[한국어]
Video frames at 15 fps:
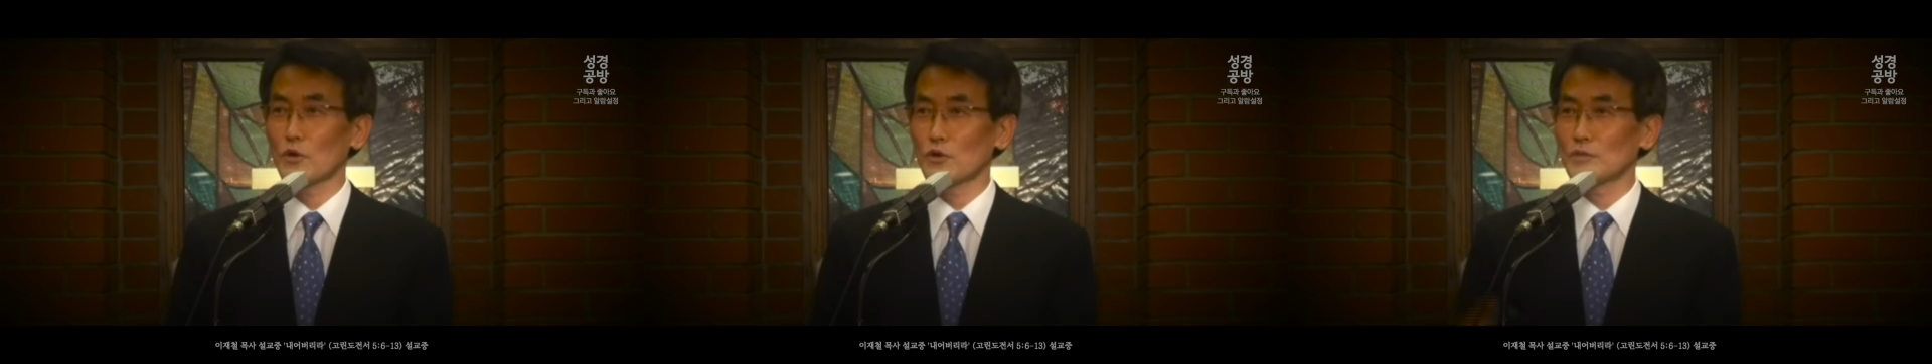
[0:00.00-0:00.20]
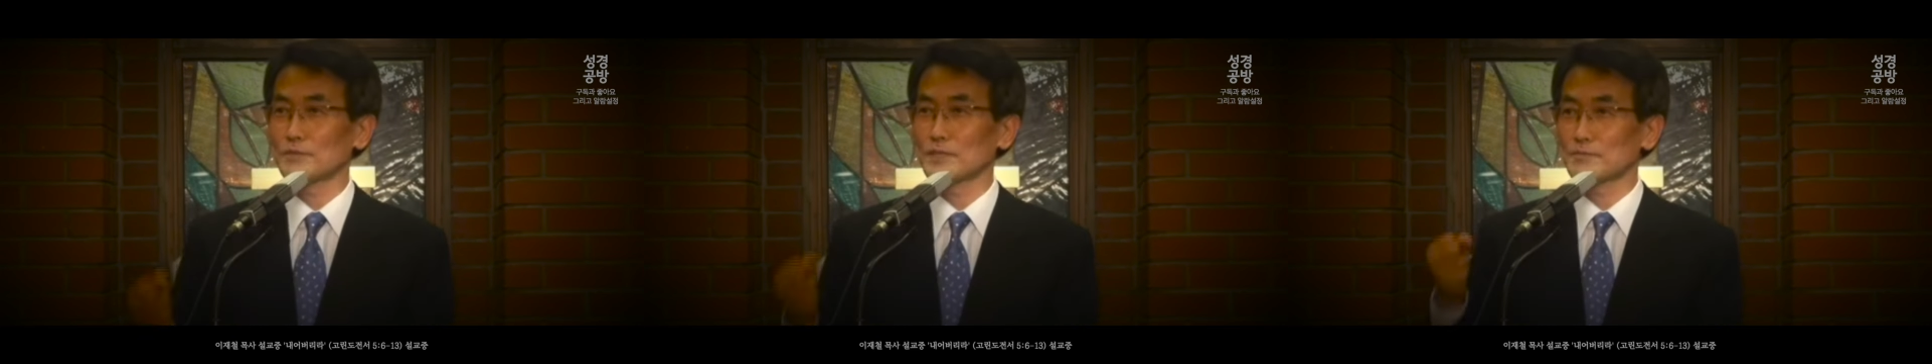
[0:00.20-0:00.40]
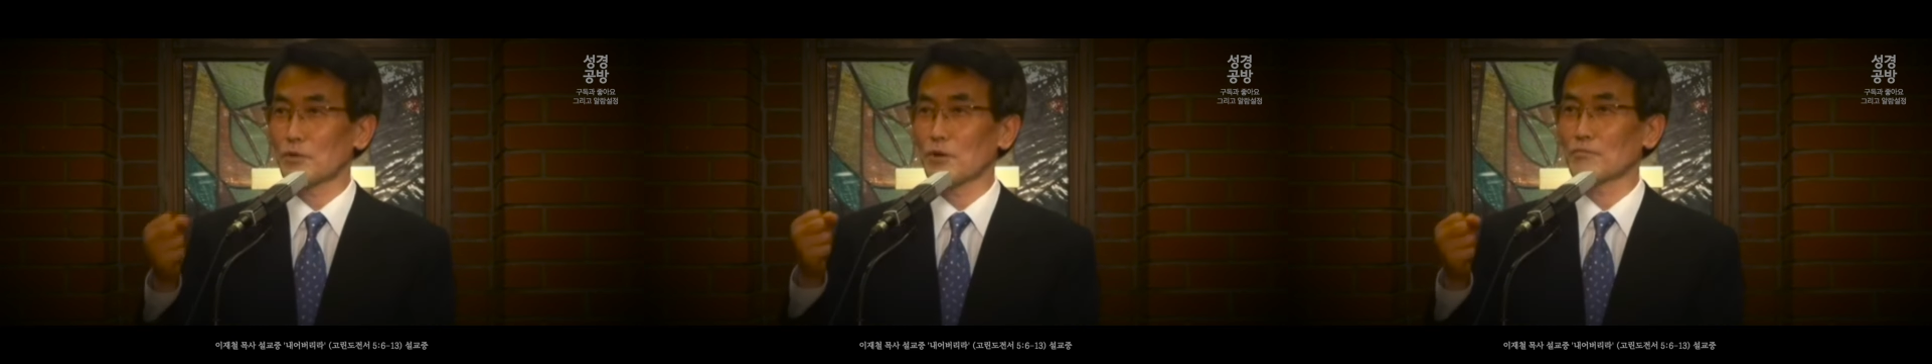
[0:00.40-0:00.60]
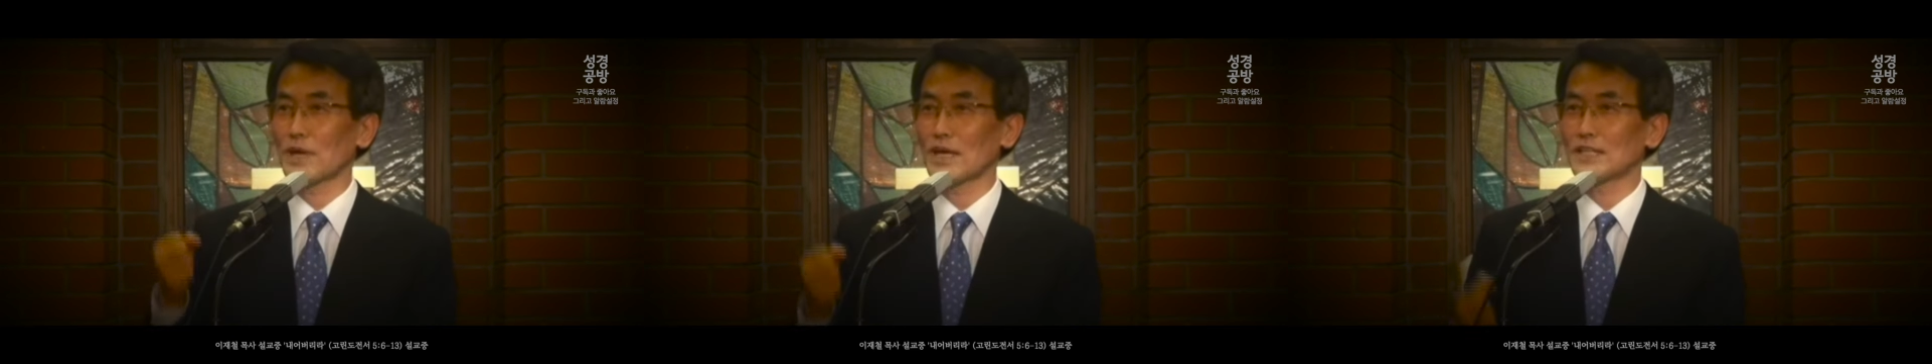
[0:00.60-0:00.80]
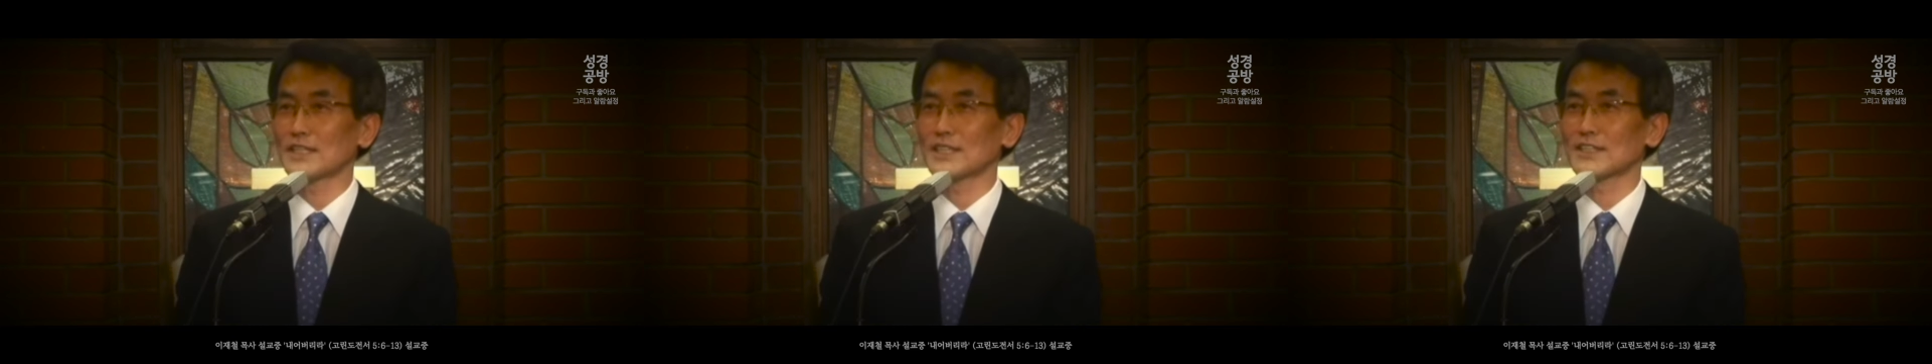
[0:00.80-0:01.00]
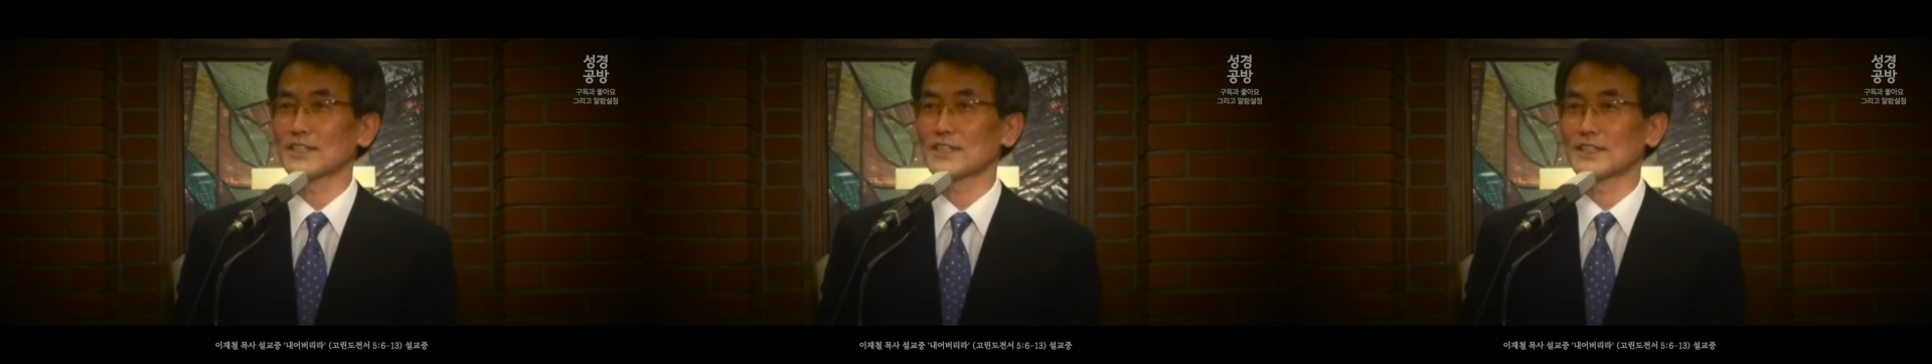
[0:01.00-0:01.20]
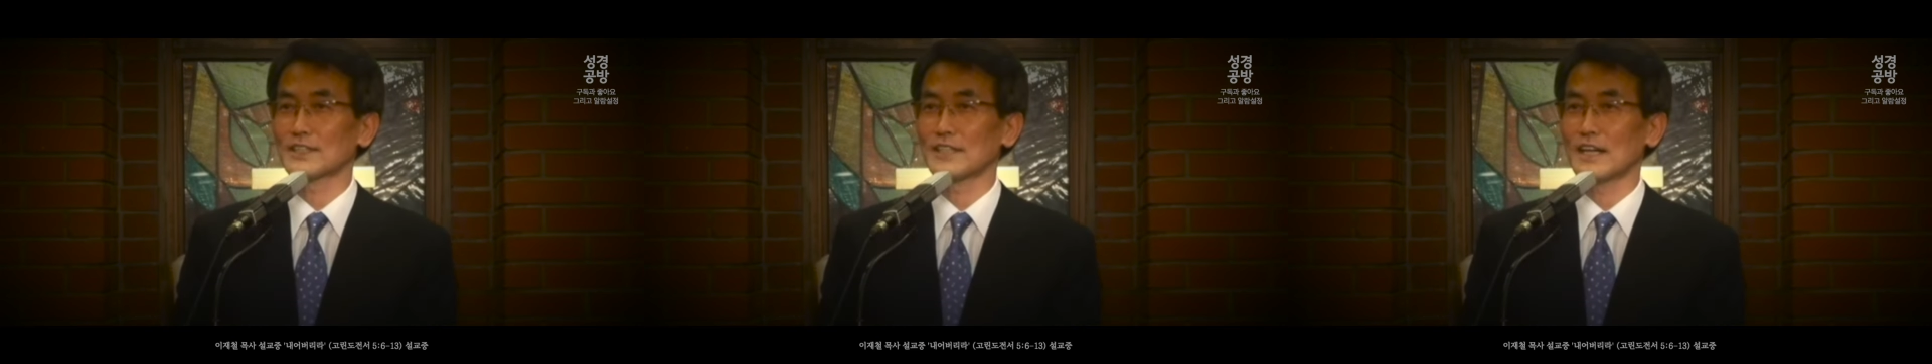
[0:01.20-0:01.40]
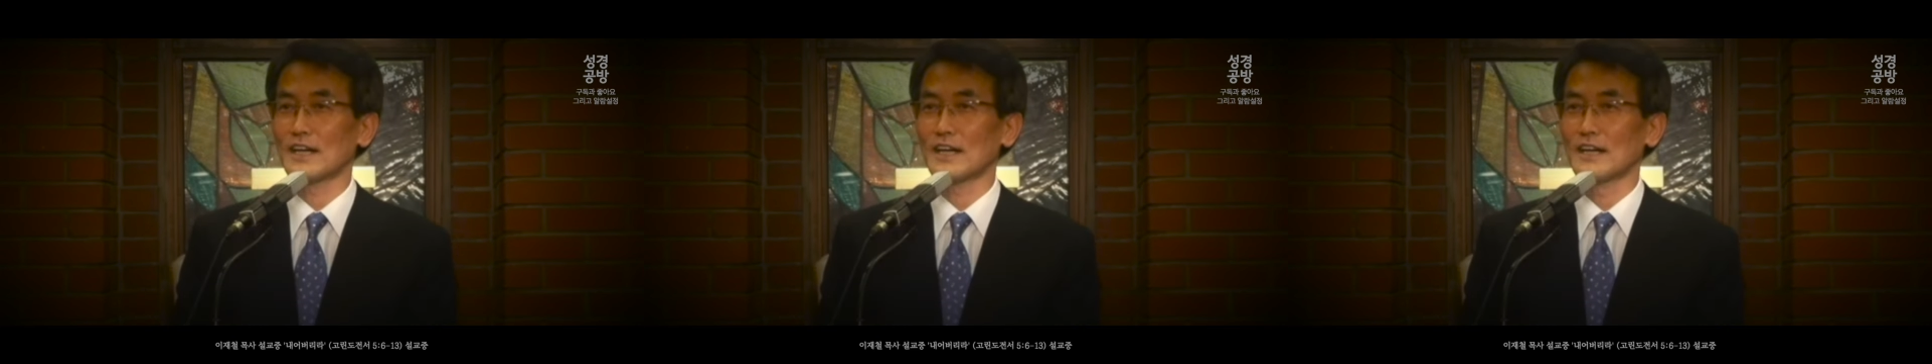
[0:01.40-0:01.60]
복음의 폭발력이 더
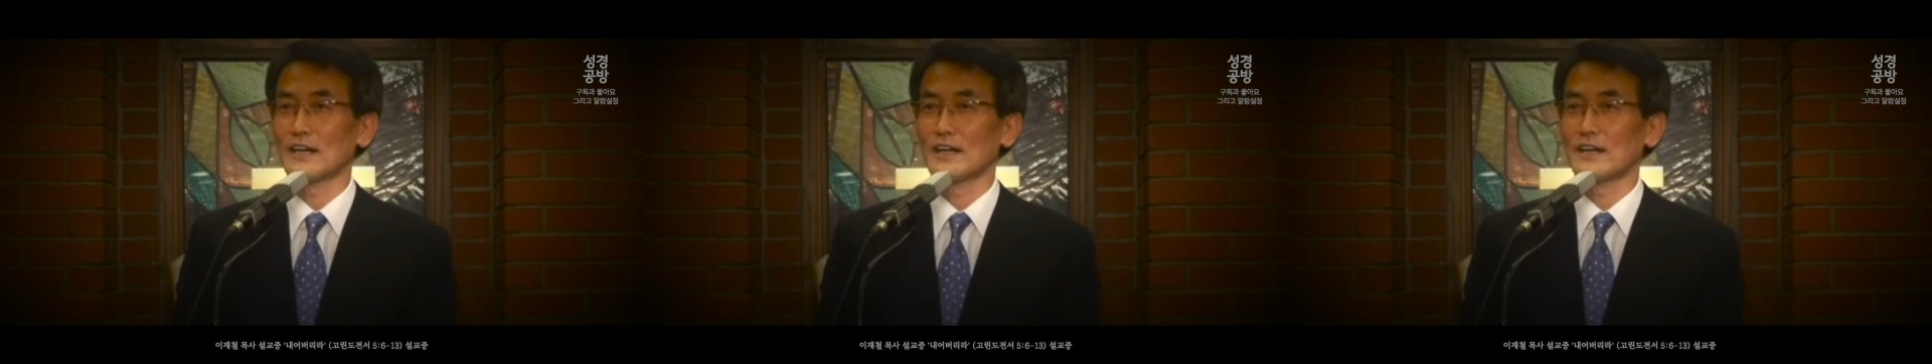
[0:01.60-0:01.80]
크냐